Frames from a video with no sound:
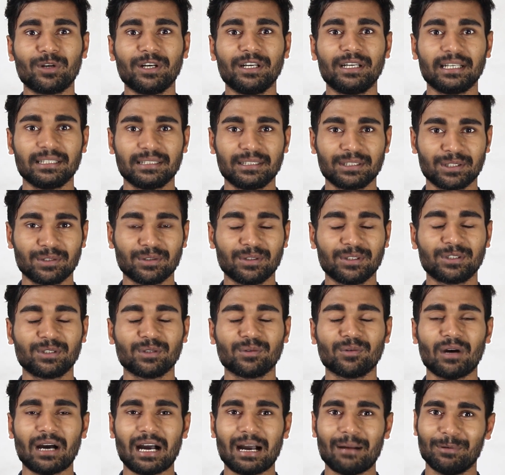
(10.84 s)
মনিটাইজেশনের
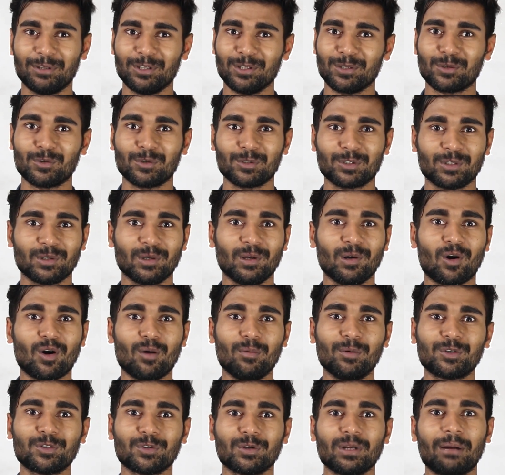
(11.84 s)
জন্য আবেদন করতে হলে
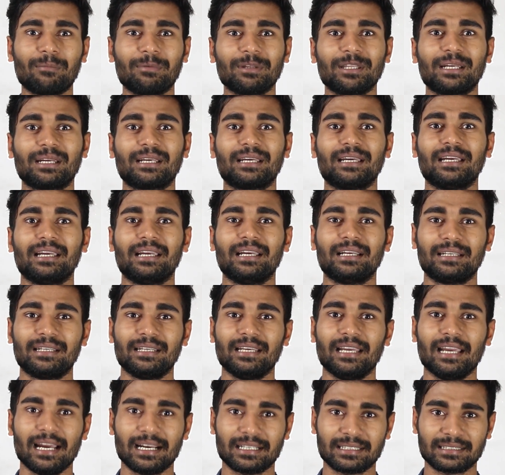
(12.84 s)
অবশ্যই আমাদেরকে
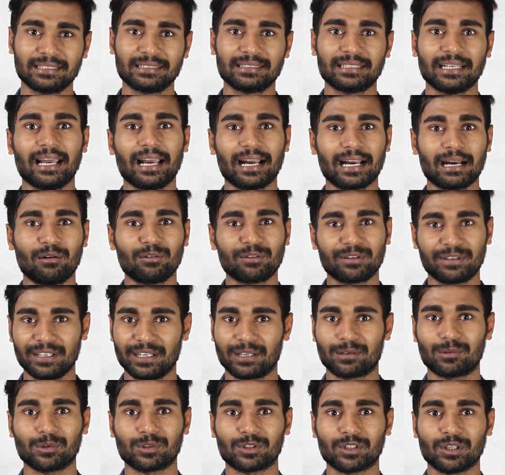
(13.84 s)
একটি অ্যাডসেন্স অ্যাকাউন্ট
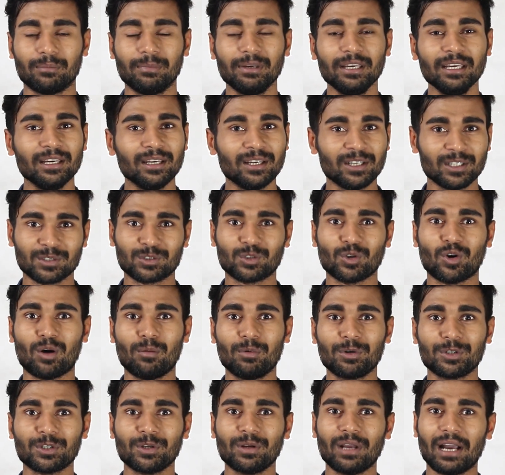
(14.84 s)
ক্রিয়েট করতে হবে সো
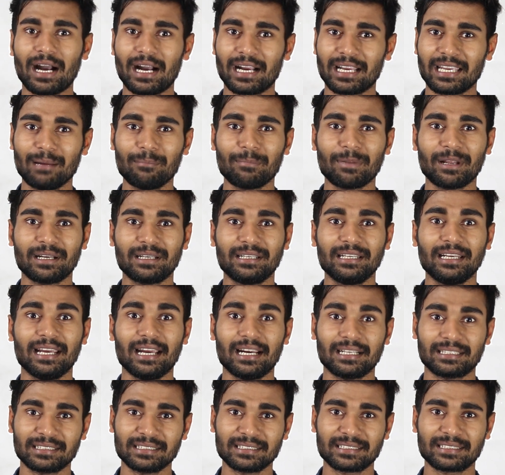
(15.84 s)
অবশ্যই আগে আমরা একটি
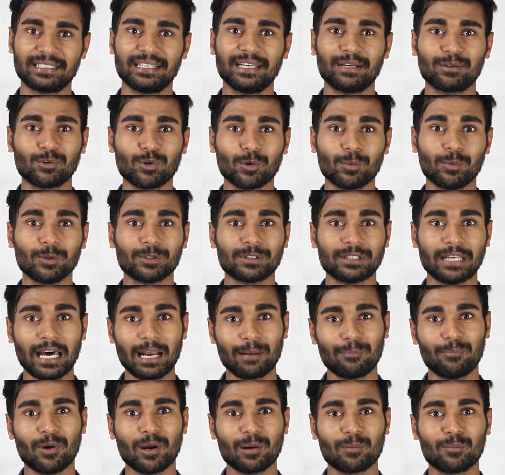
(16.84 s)
অ্যাডসেন্স ক্রিয়েট করব
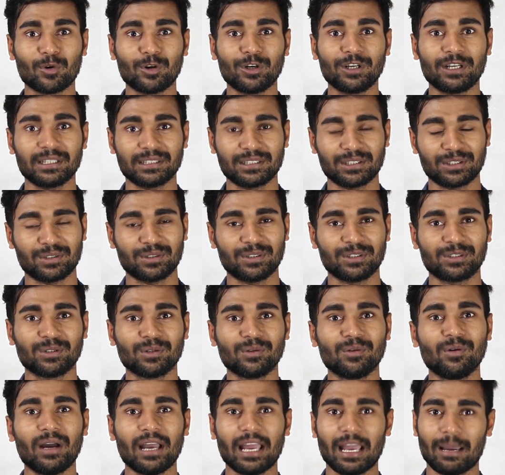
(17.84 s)
তারপর মনিটাইজেশনের
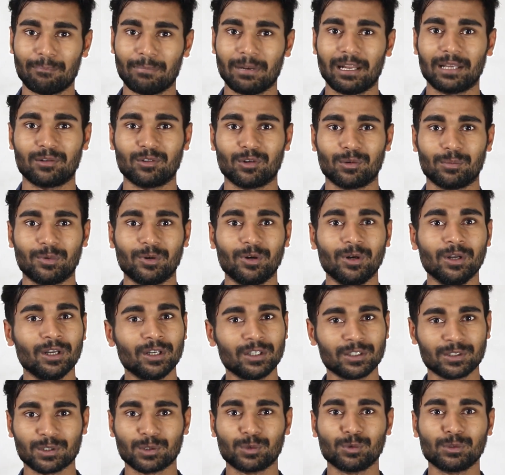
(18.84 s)
জন্য অ্যাপ্লাই করব
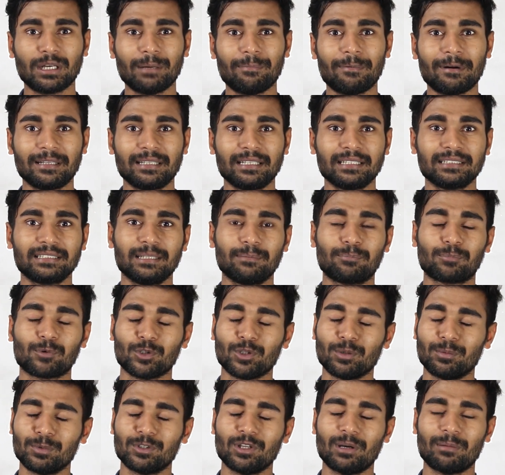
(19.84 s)
সো দুইটা পার্ট থাকছে
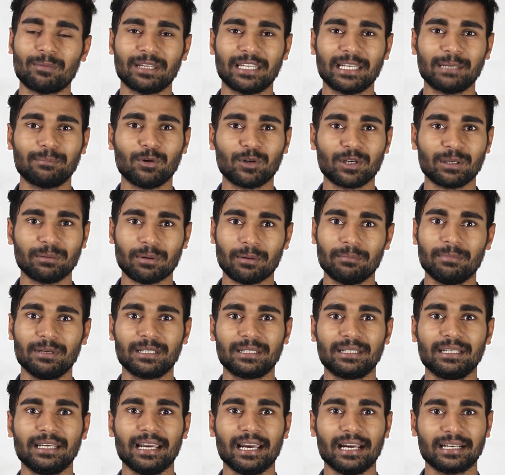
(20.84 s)
প্রথমত আমরা দেখব কিভাবে
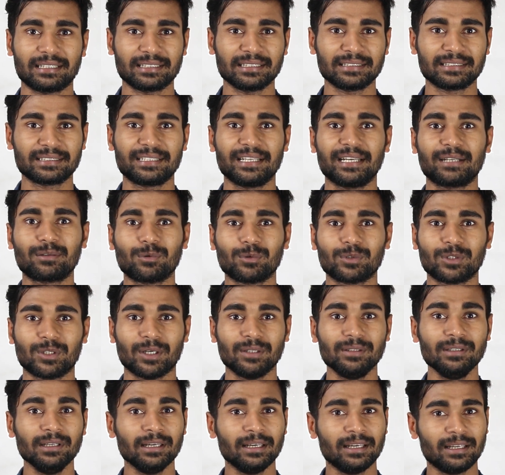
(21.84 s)
একটি অ্যাডসেন্স ক্রিয়েট করতে
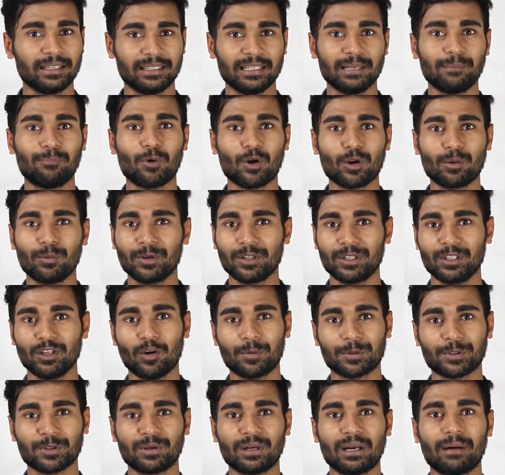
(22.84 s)
হয় দেন পরবর্তী
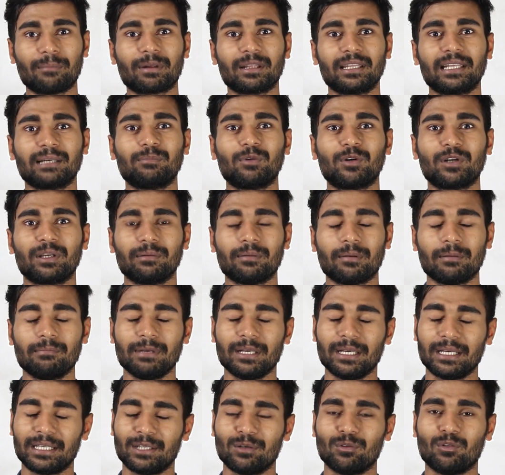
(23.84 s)
অপশনে আমরা দেখব
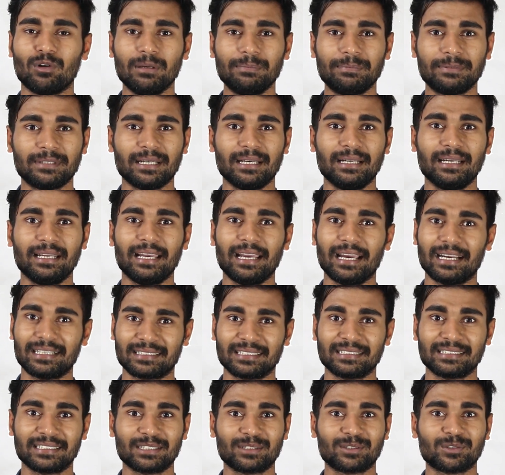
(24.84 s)
কিভাবে একটি ওয়েবসাইটে
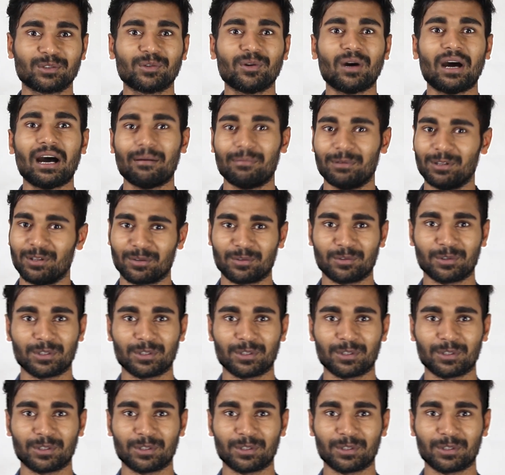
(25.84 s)
অ্যাডসেন্সের জন্য আবেদন